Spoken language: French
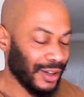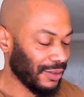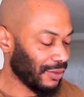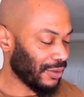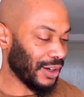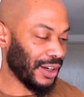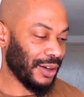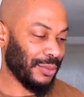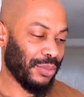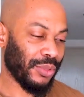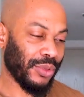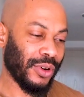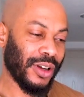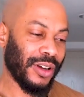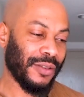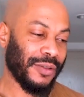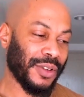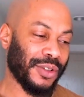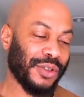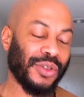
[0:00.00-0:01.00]
Voilà
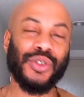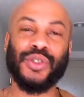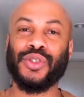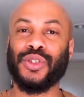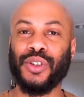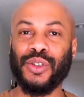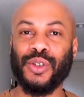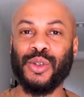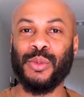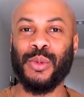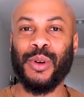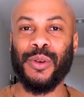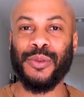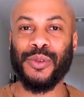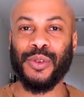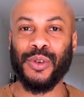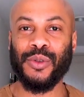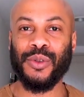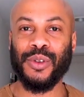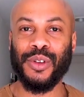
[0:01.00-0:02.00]
pourquoi avec ce genre de
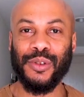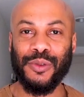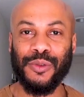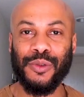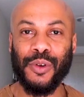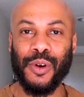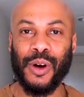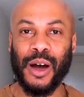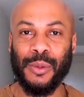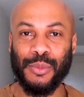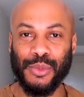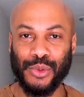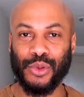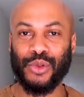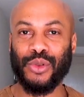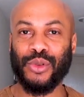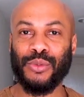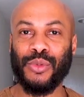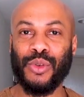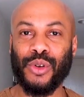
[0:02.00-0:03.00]
meuf, il faut
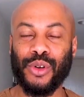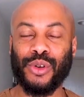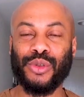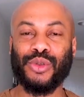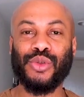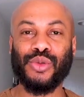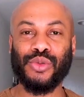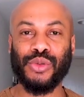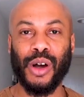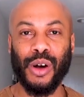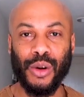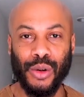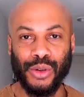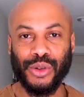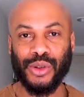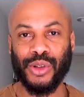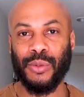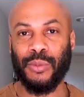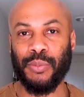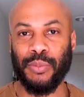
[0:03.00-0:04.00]
absolument que tu sois
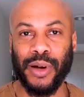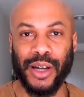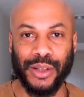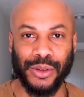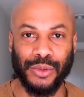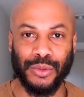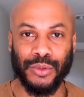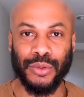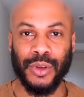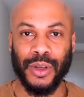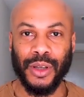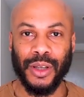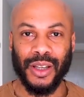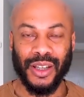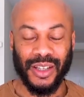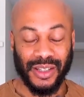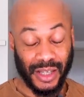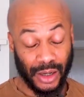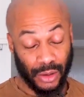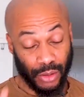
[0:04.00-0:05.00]
au top partout.
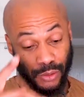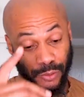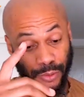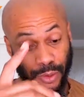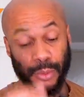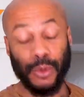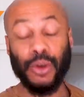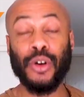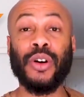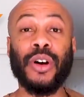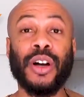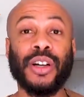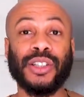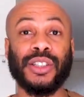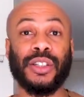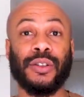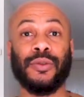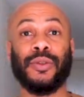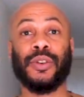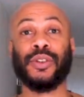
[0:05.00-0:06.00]
Et ça confirme encore à
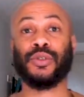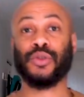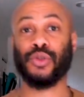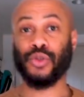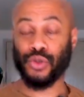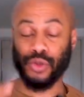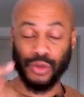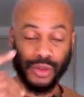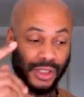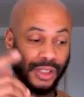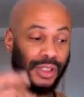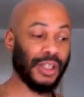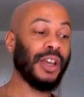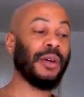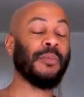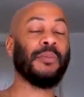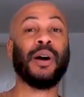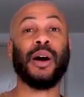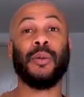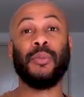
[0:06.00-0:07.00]
chaque fois ce que je te dis
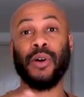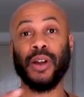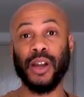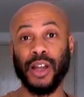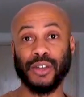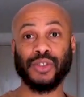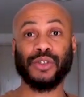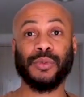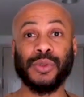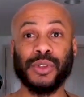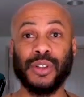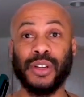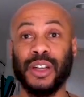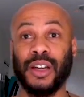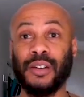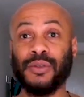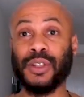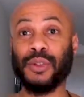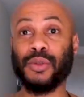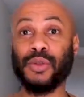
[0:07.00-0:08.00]
par rapport à l'argent, parce que les
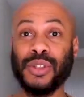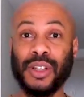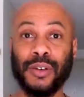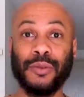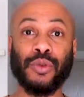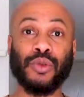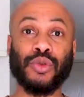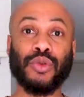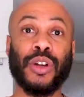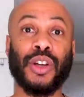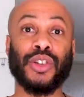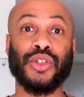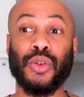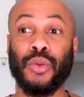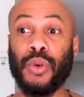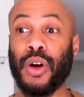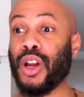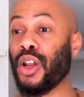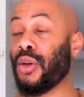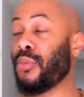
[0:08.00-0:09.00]
gars, vous êtes tous à fond sur l'argent.
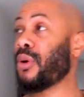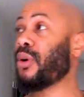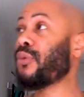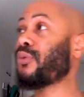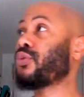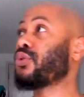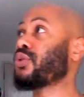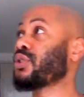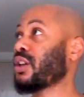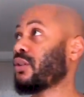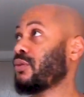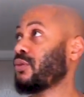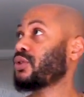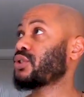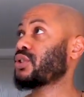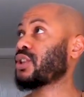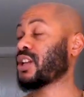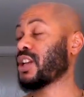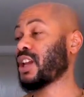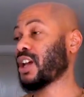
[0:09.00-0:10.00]
Ouais, les meufs, tout ce qu'elles
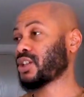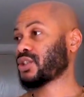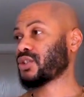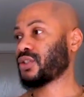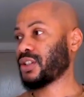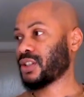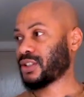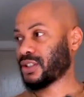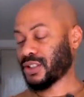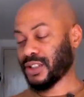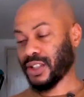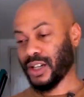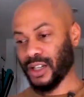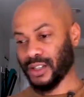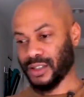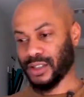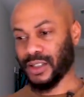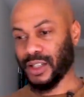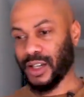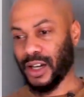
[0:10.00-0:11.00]
veulent, c'est de l'argent, etc.,
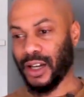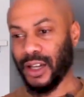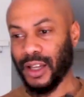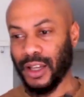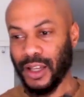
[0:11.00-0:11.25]
etc. Tu vas